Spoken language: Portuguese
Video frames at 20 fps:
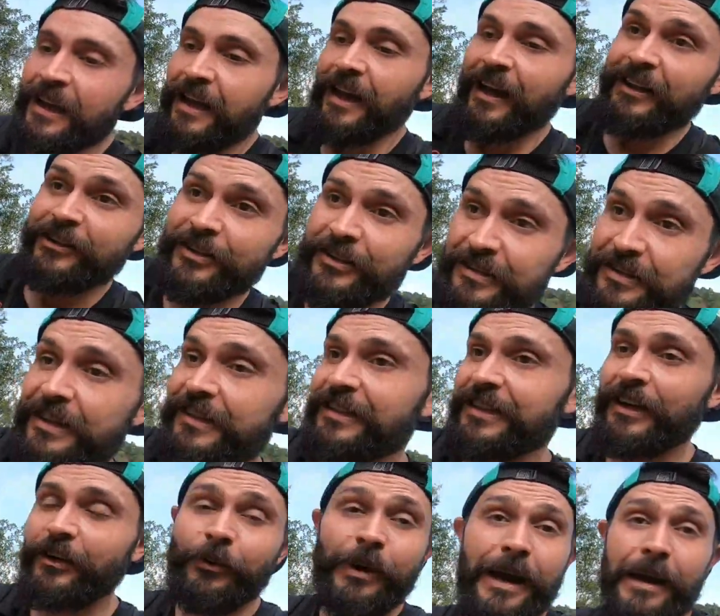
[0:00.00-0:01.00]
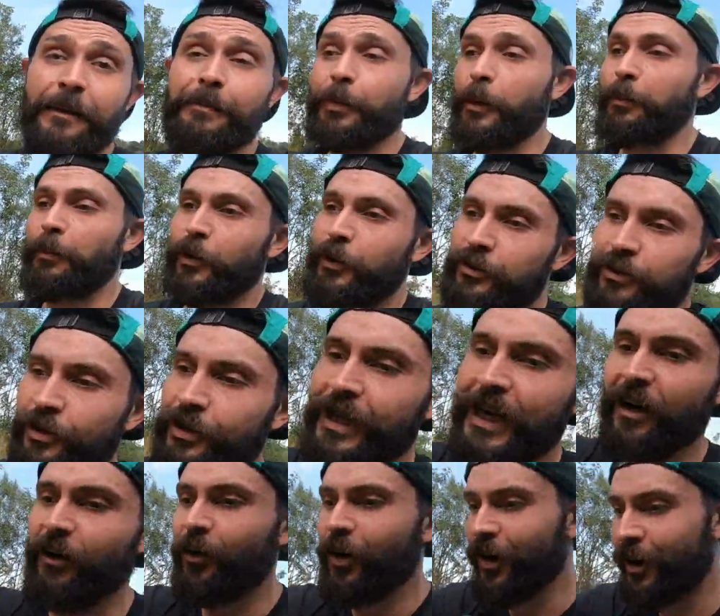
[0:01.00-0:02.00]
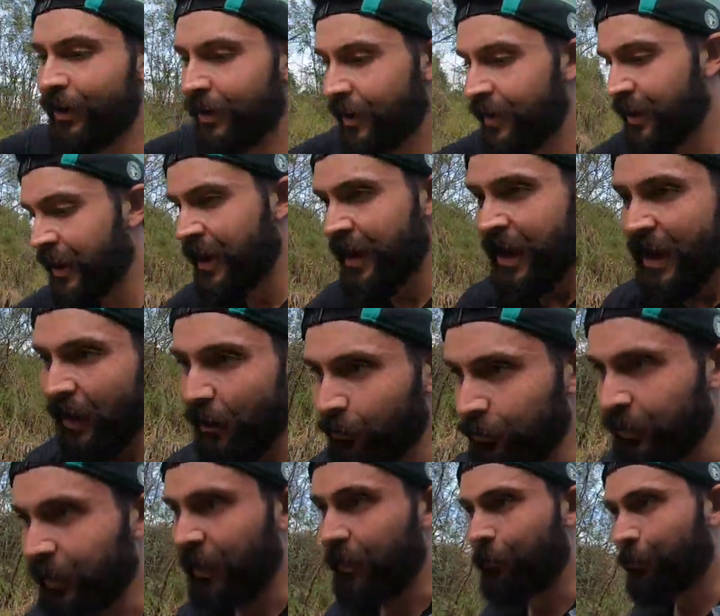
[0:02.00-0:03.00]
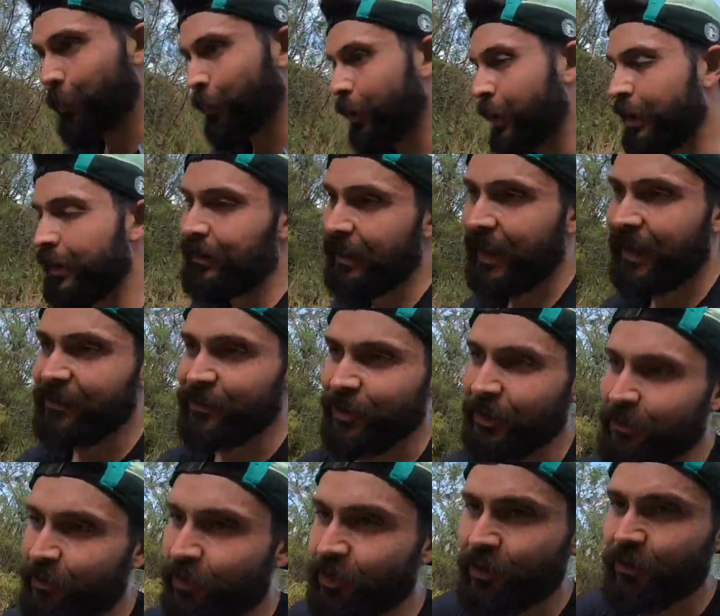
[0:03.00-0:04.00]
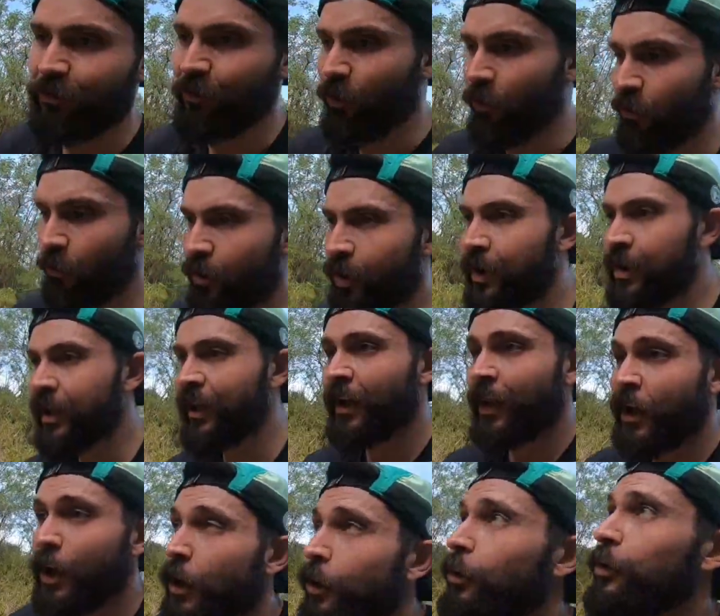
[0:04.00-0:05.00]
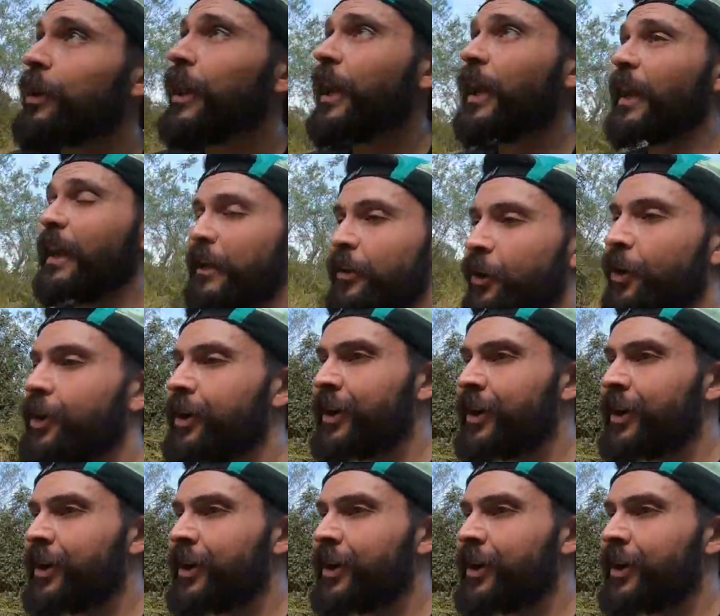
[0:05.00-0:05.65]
a distância não é proporcional ao tempo, né, de acordo com o terreno.